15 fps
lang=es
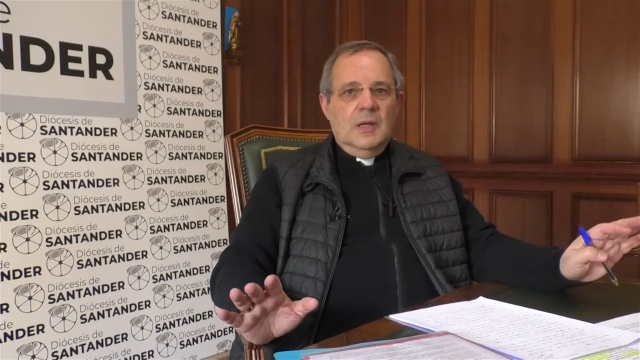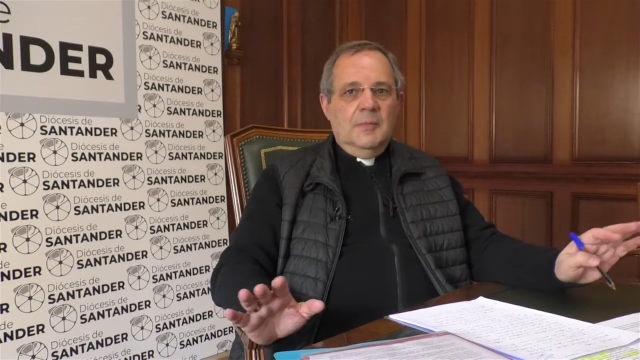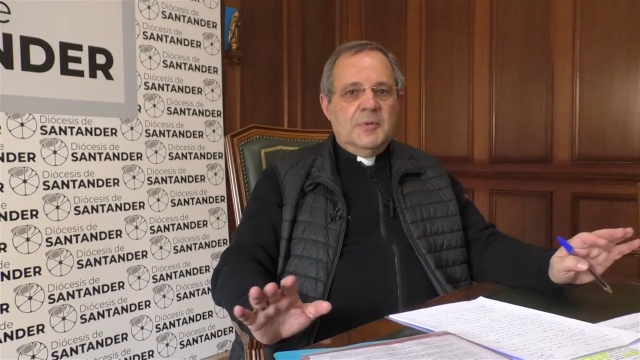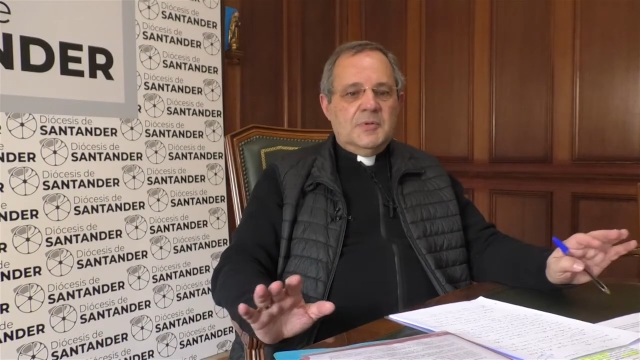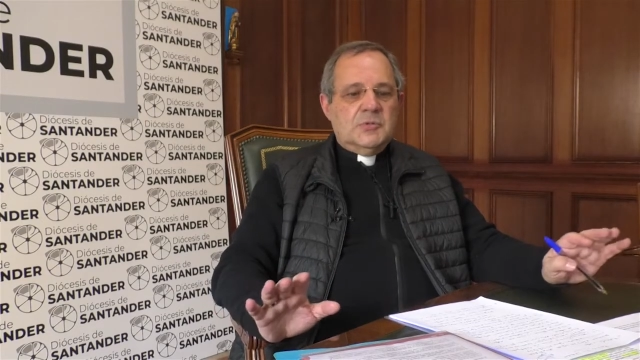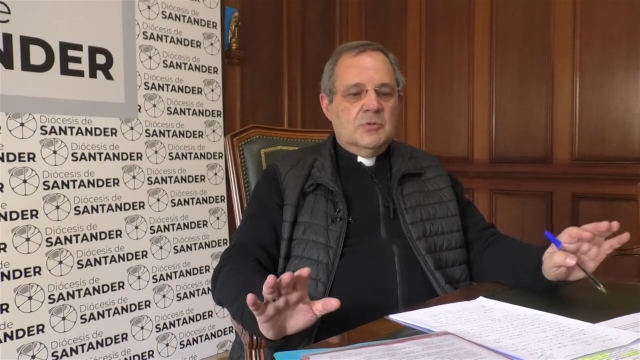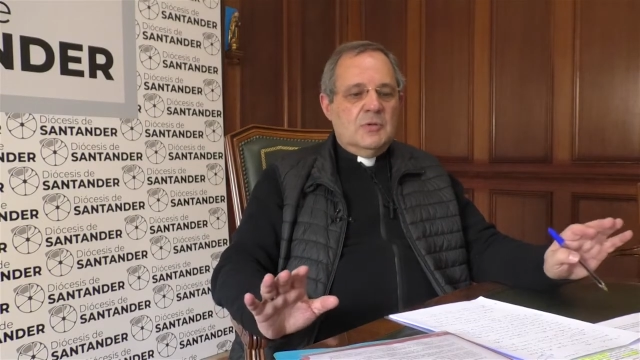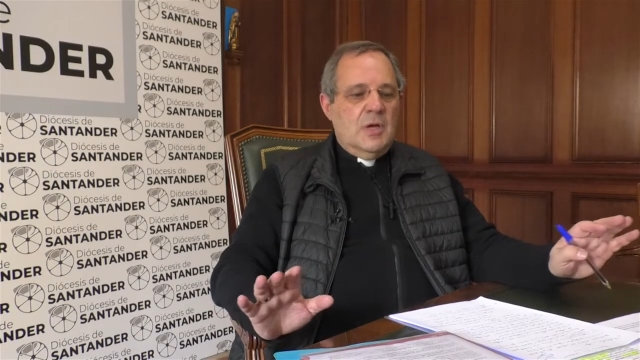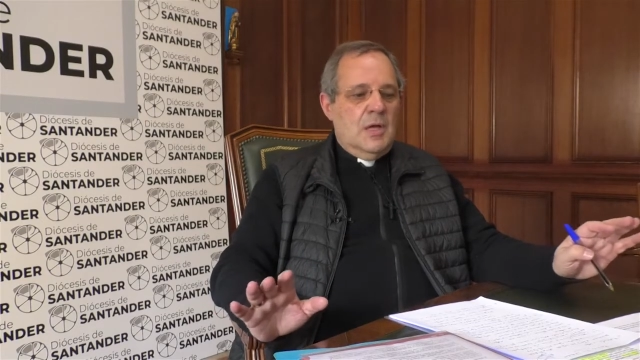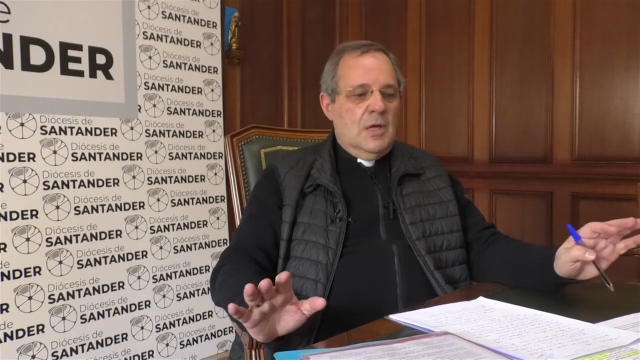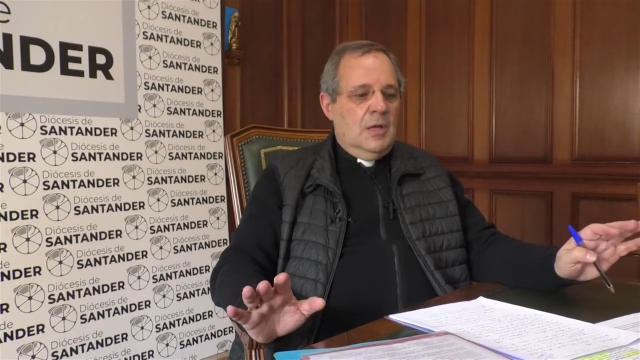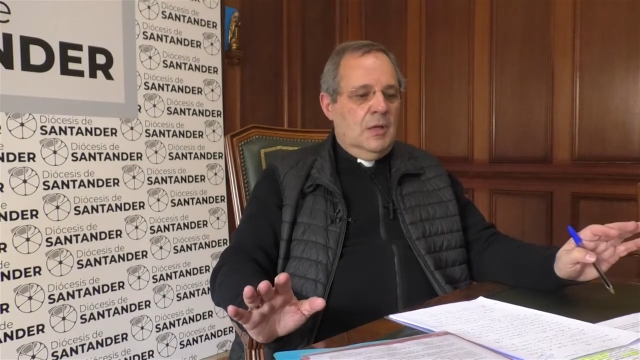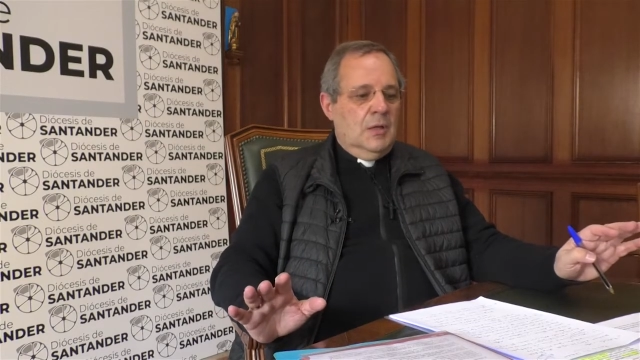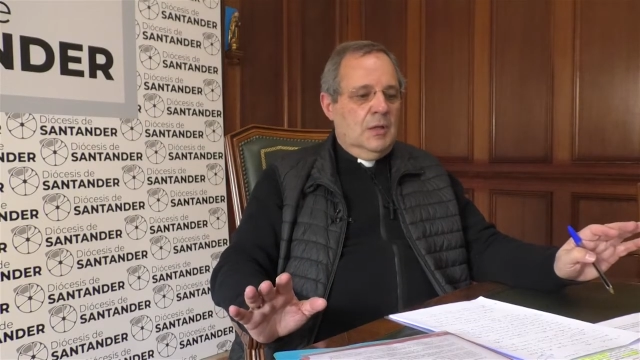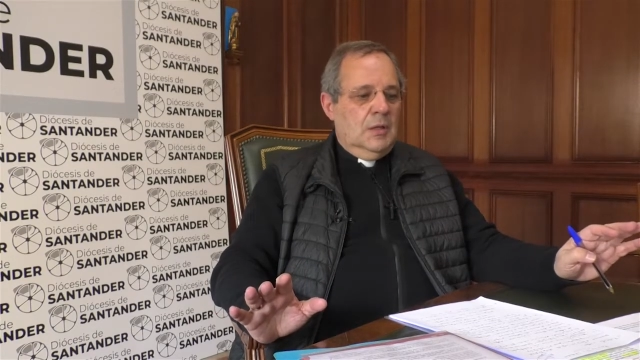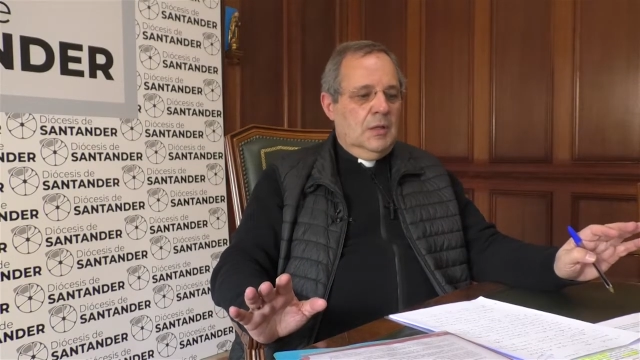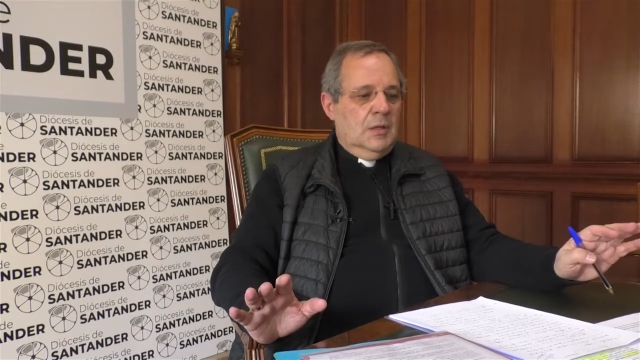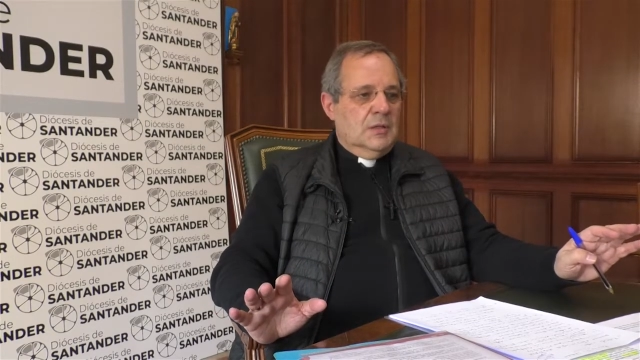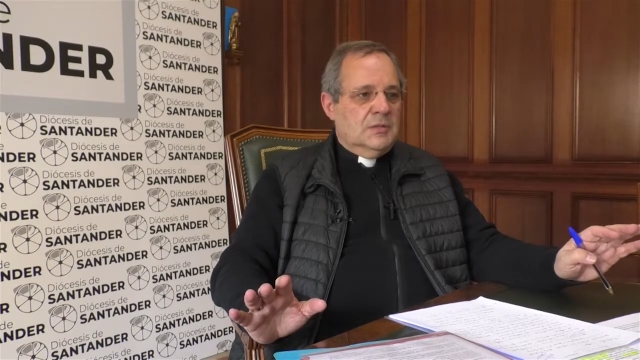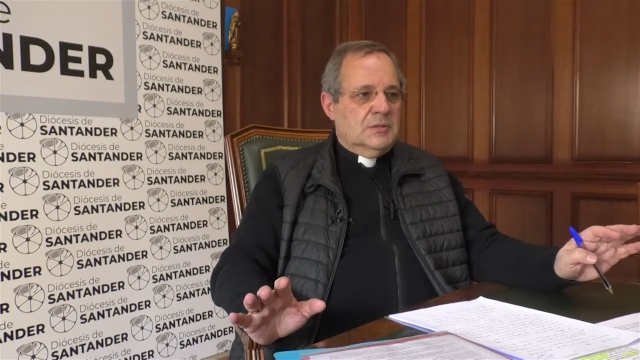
la persona eh,